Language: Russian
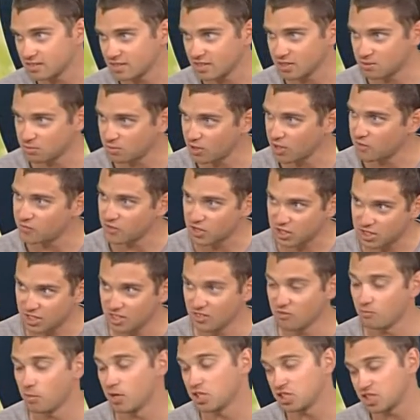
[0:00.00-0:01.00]
скажем так, угу.
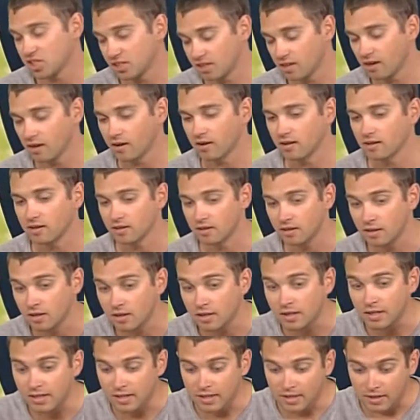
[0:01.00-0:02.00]
вершины в больших горах.
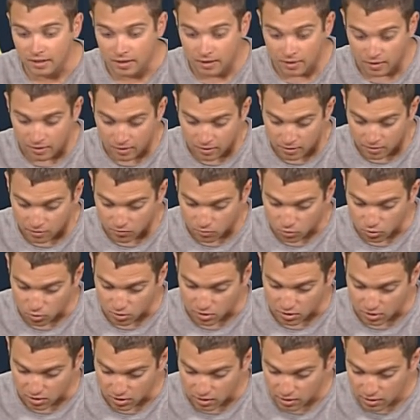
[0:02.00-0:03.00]
Вот.